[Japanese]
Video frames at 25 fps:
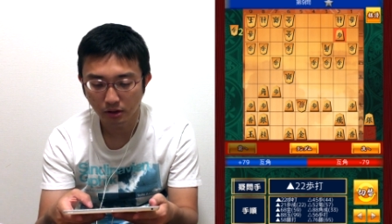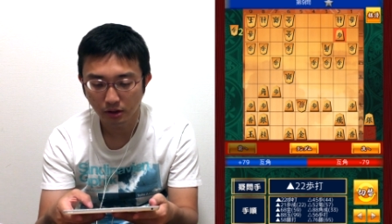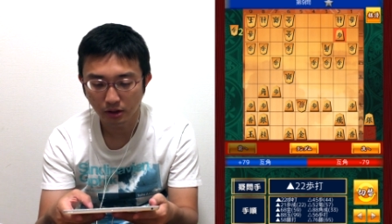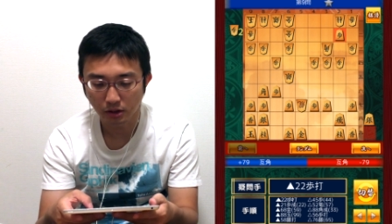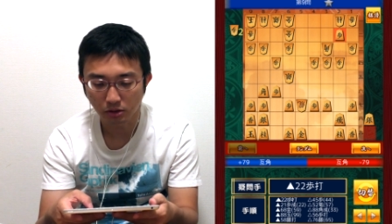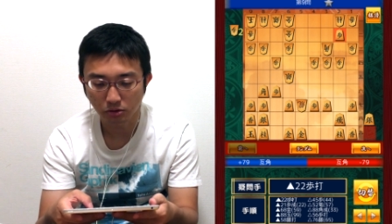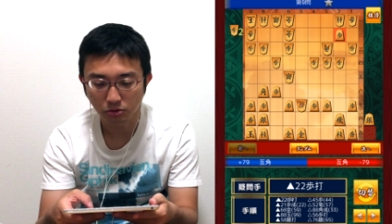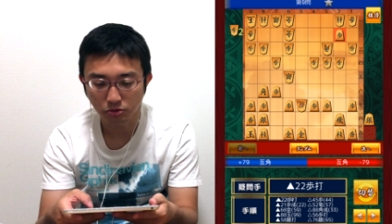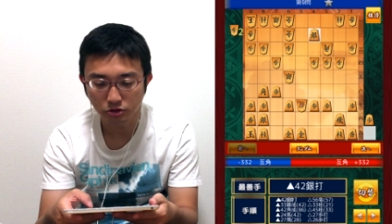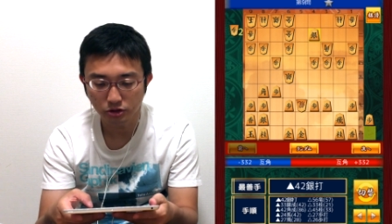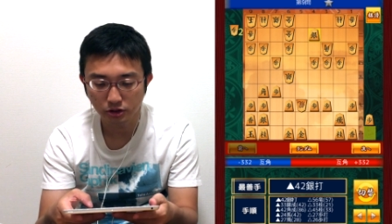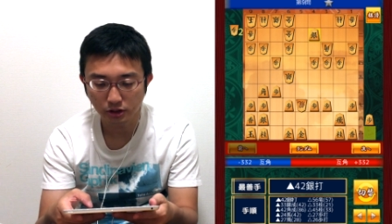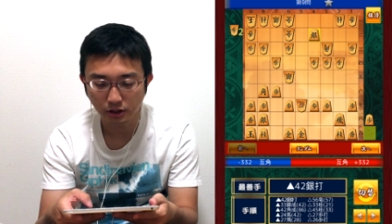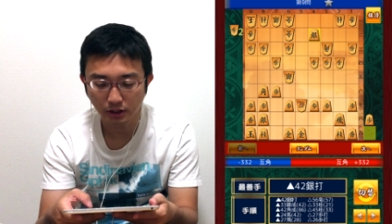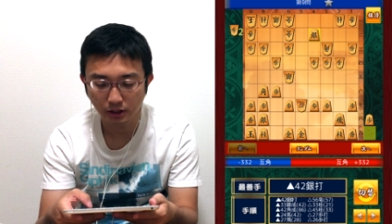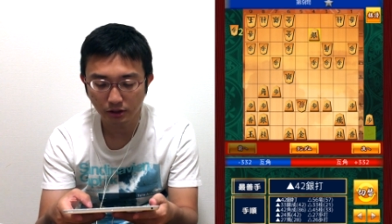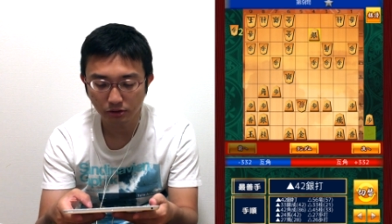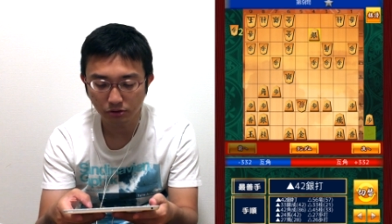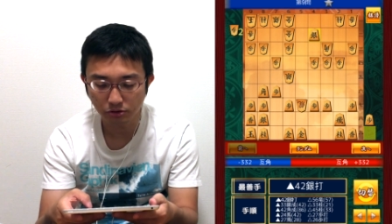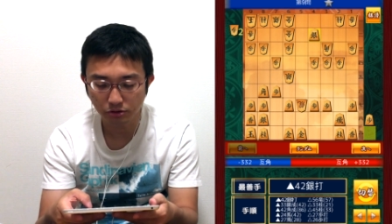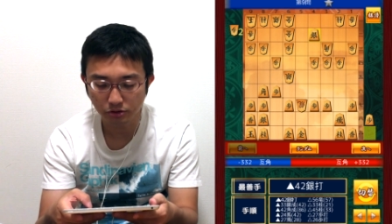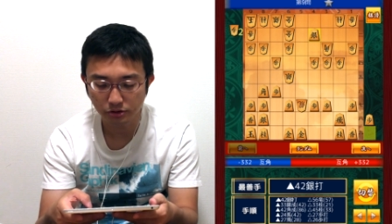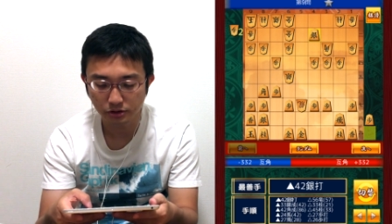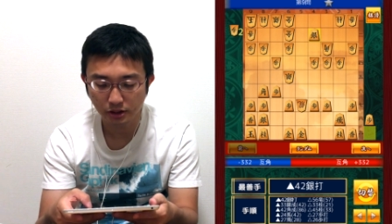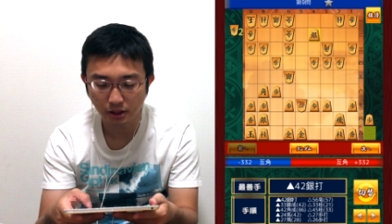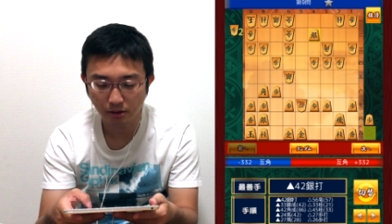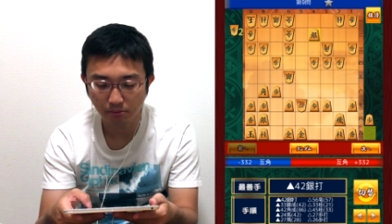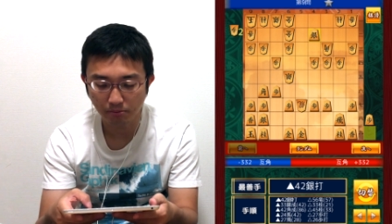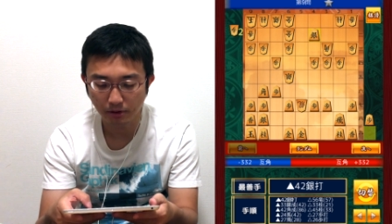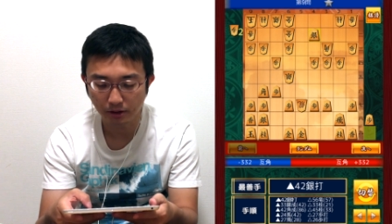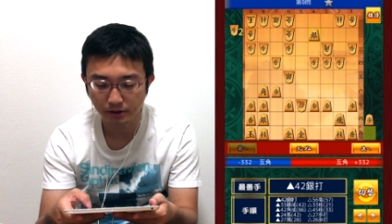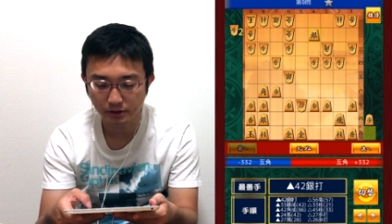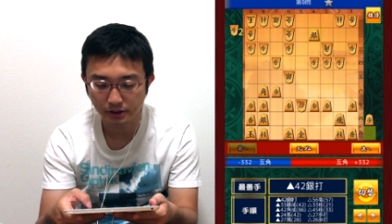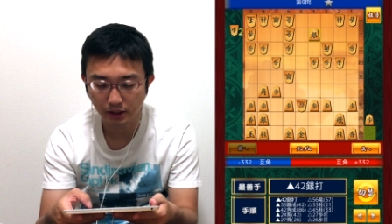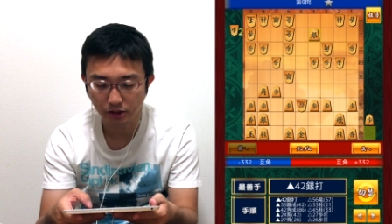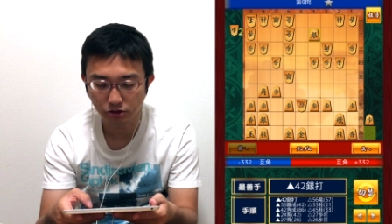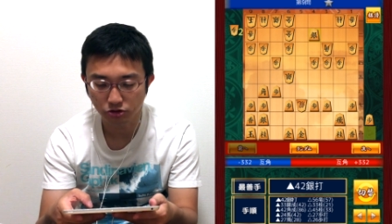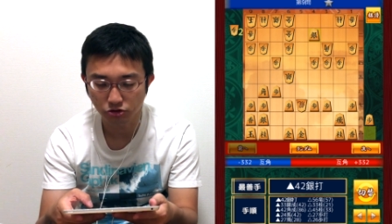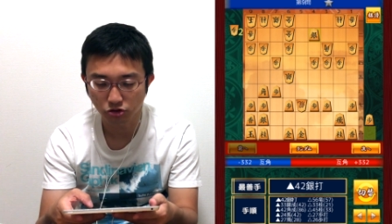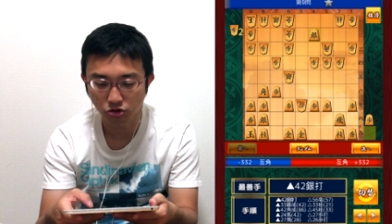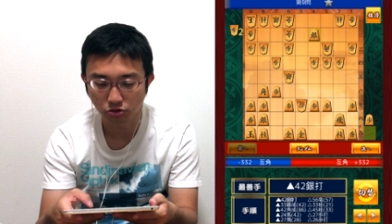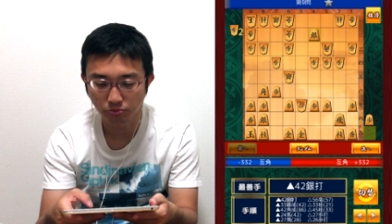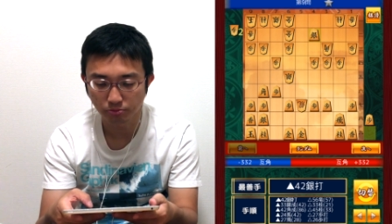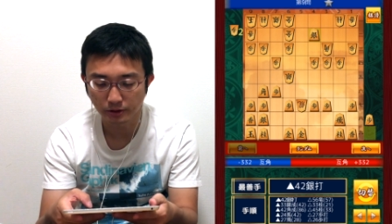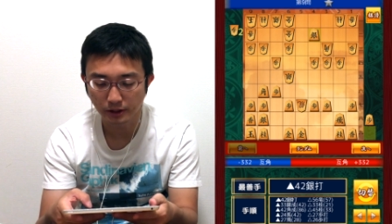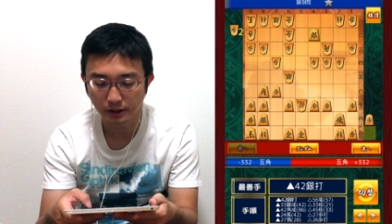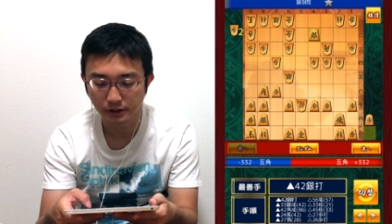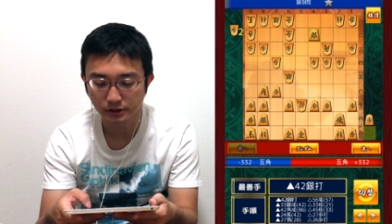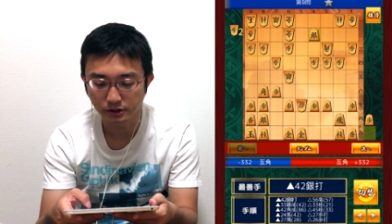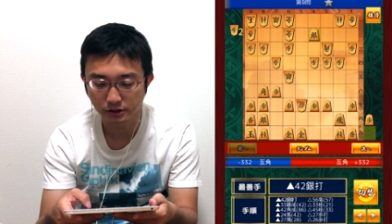えー、こちらだと332
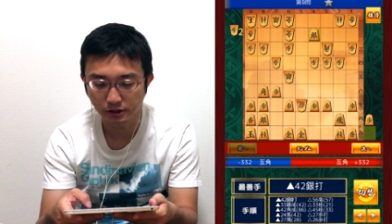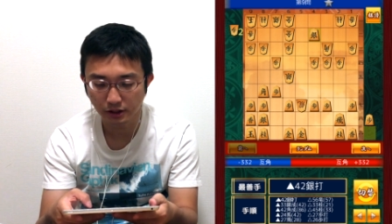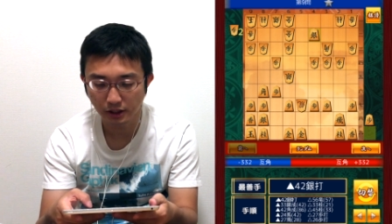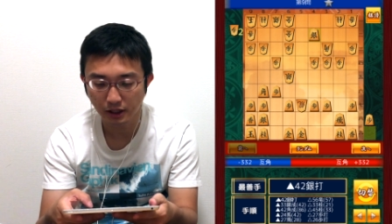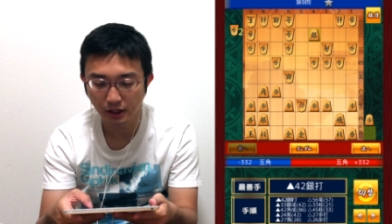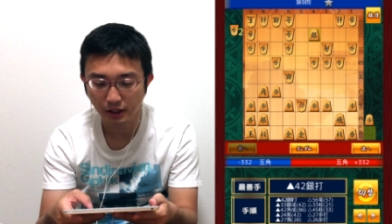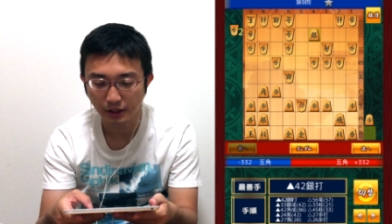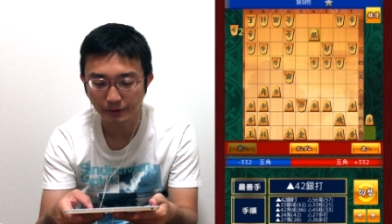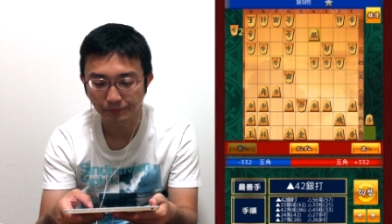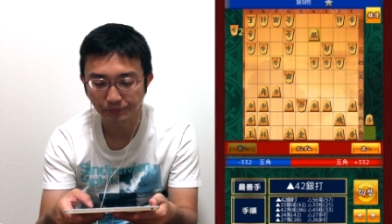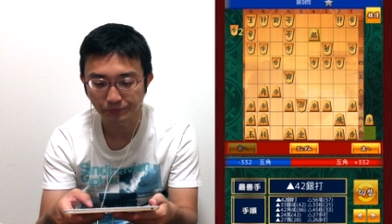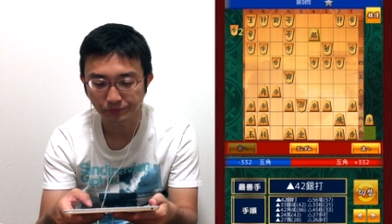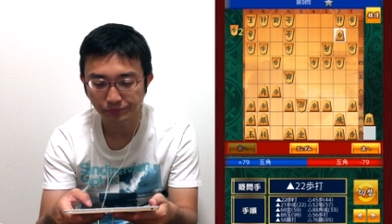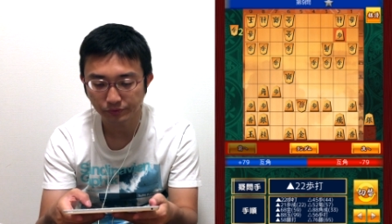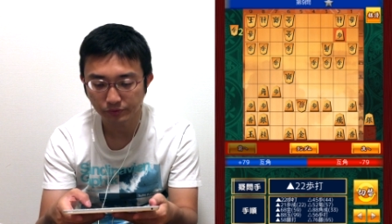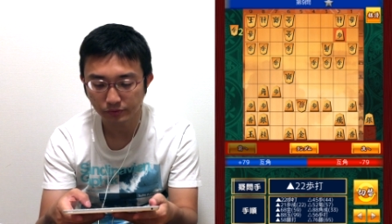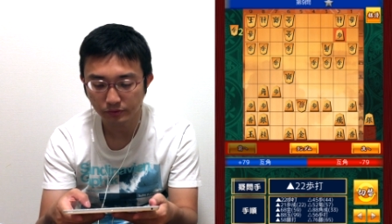のプラスで、